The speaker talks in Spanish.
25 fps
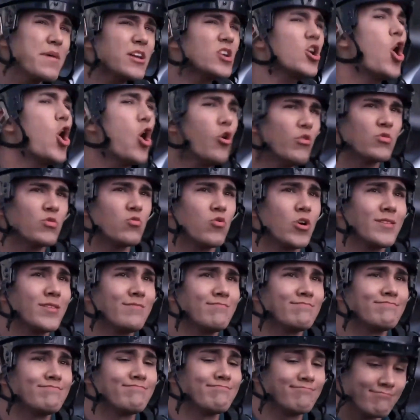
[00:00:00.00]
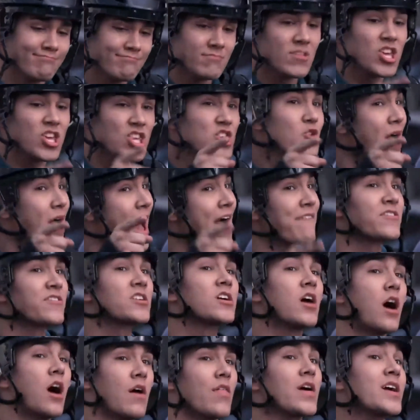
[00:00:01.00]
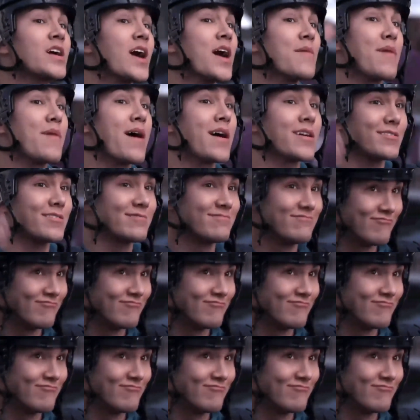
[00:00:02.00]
hago un hoyo en uno, tendrás que llamar a ese hombre.